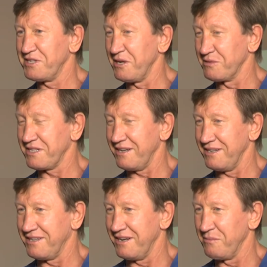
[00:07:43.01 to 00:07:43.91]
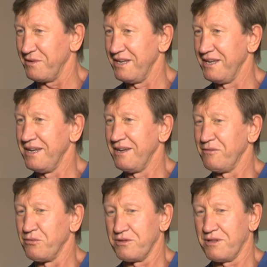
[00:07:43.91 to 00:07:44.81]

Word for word: всем строителям, вот,